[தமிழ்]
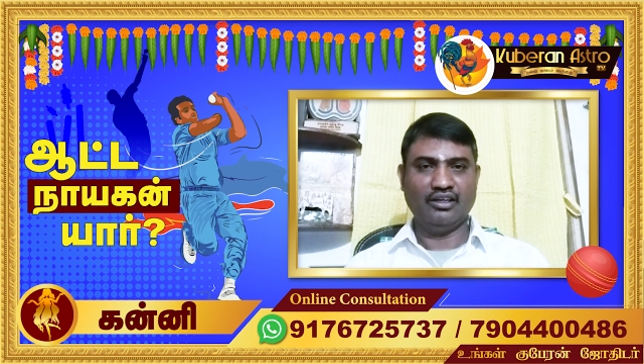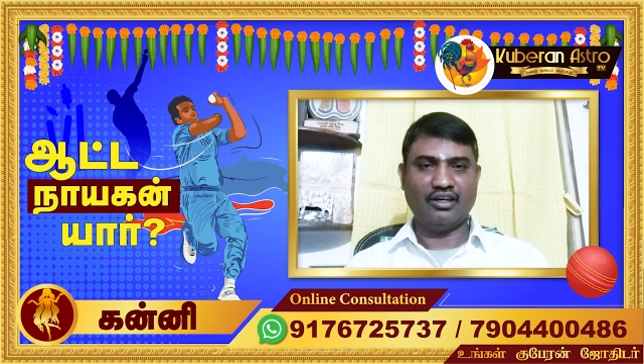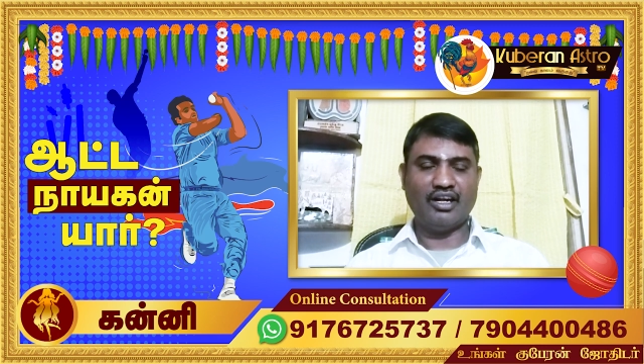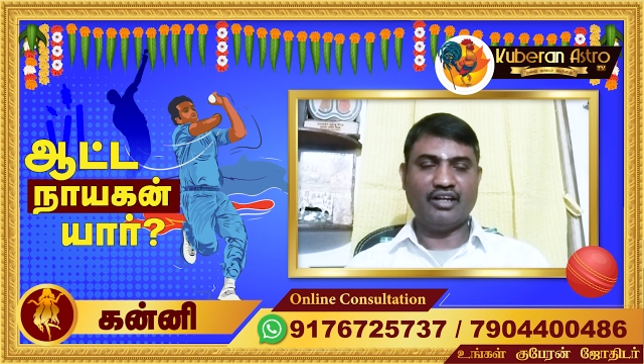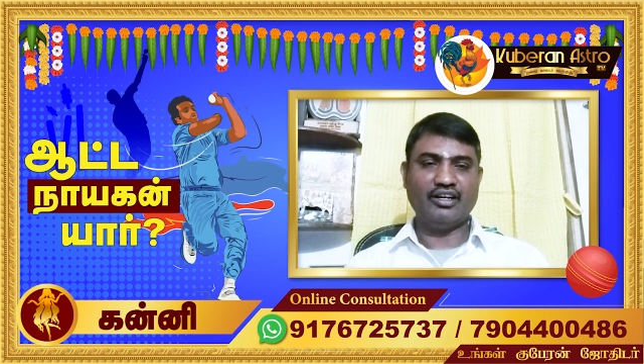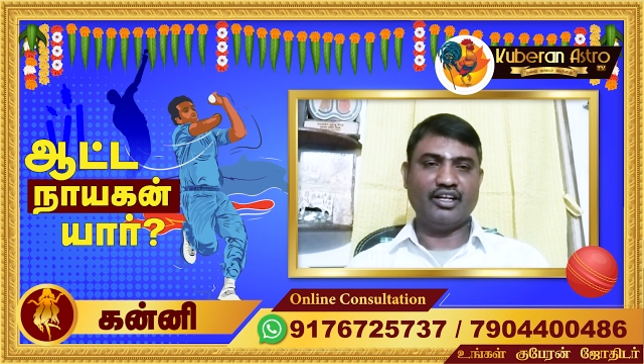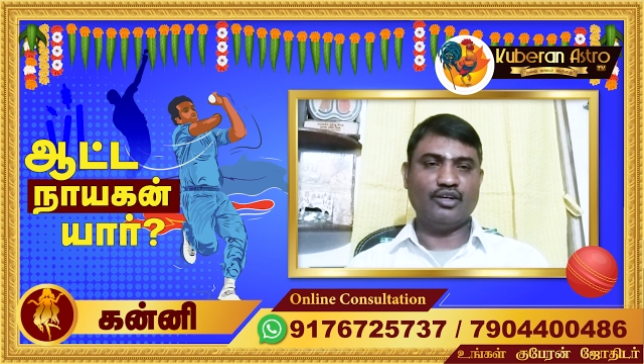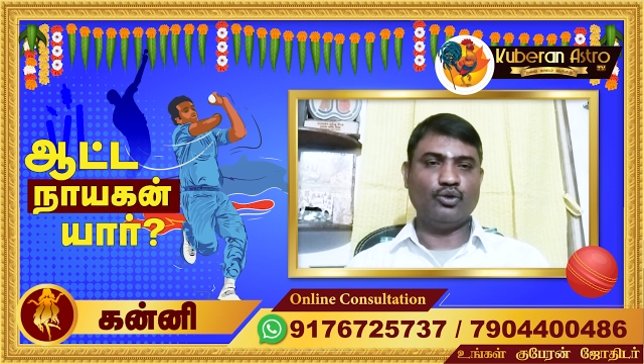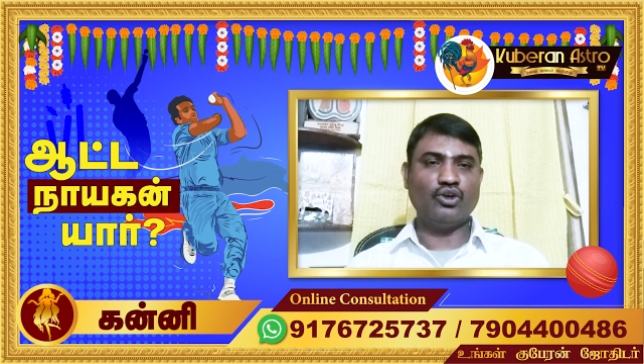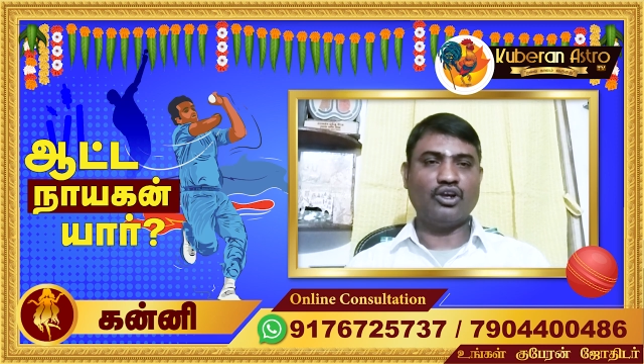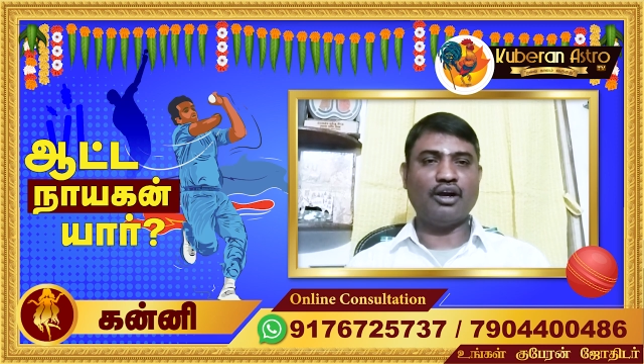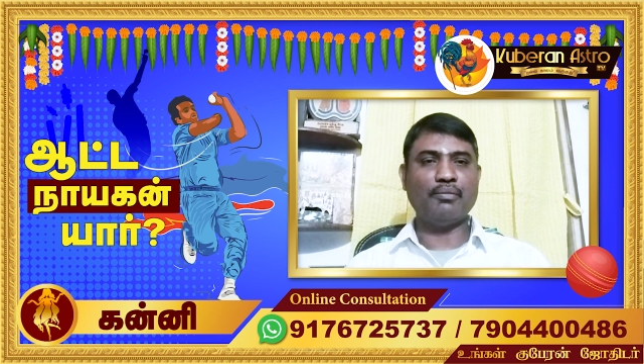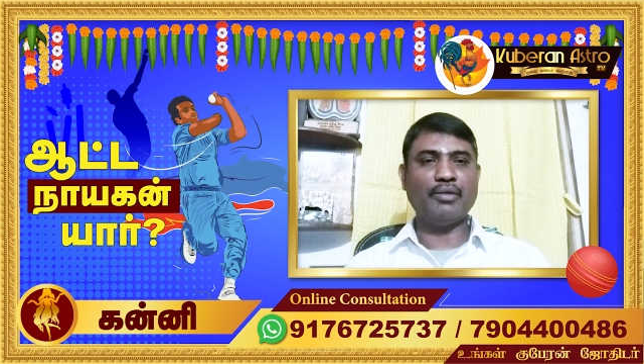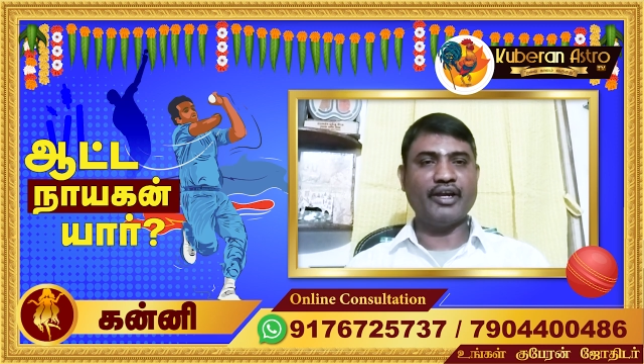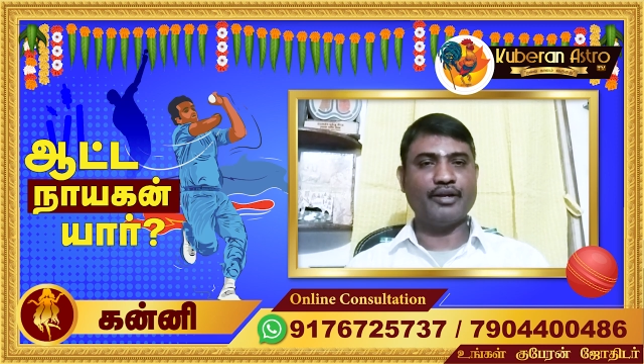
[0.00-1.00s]
ரன்னை
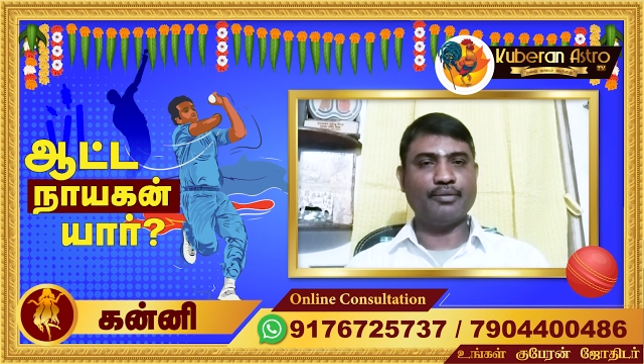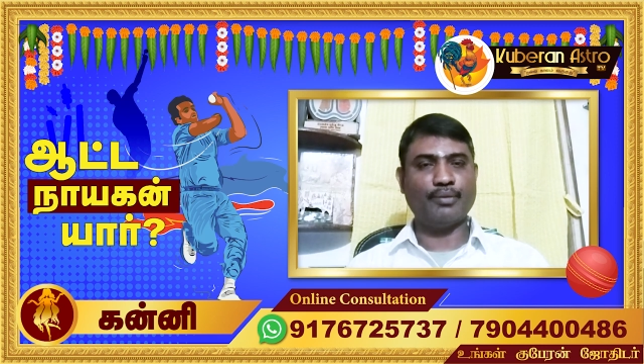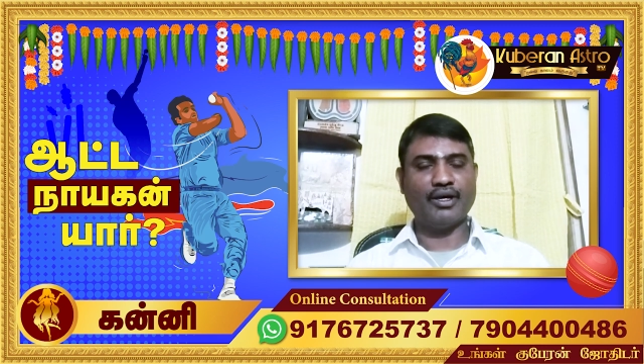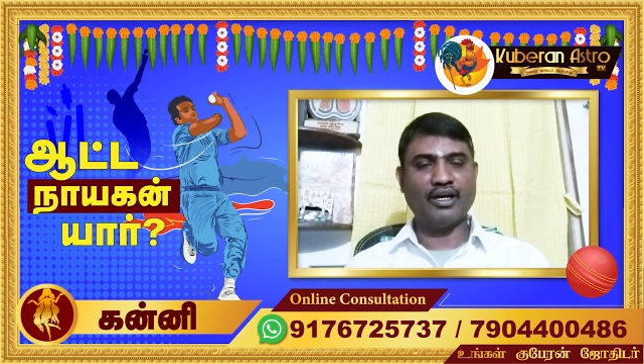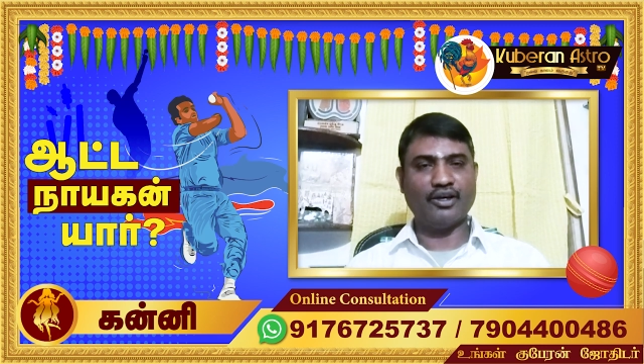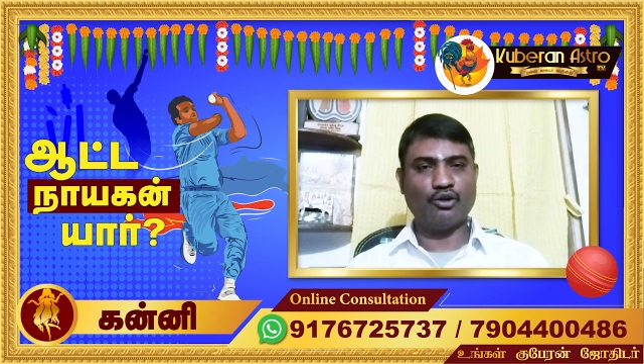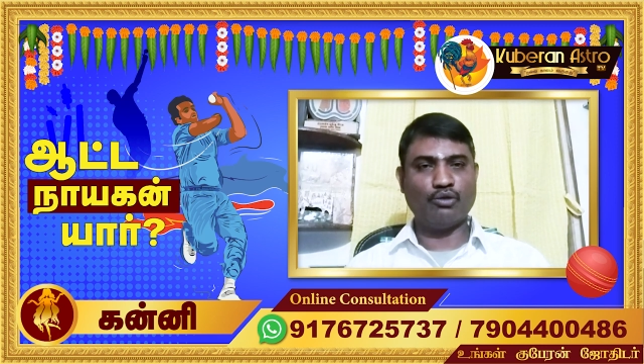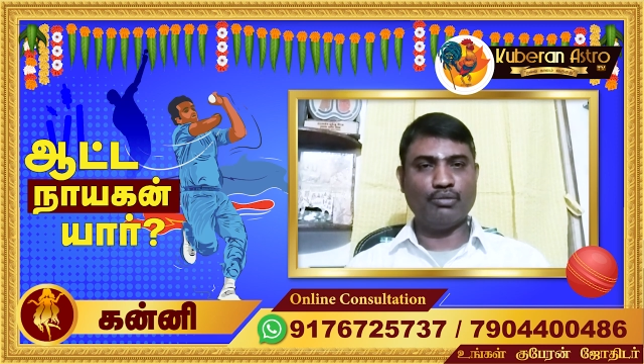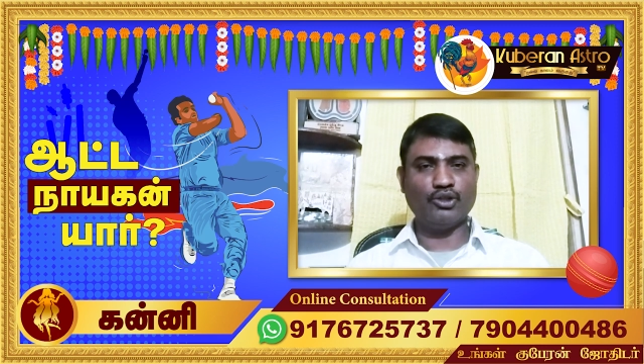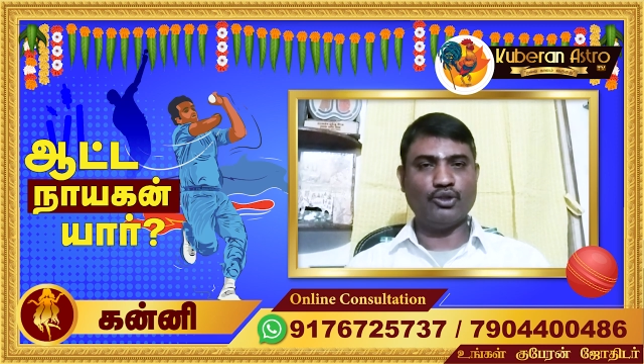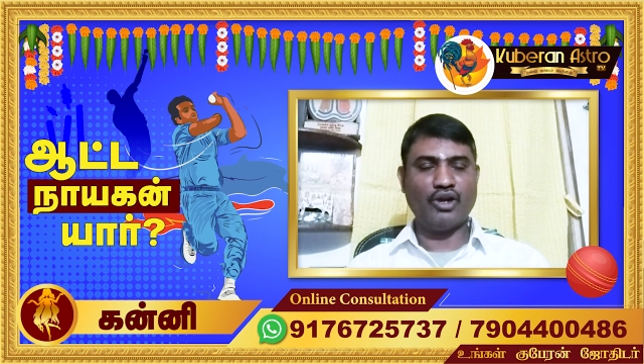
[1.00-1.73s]
நுணுக்கமாக எடுப்பாங்க ரொம்ப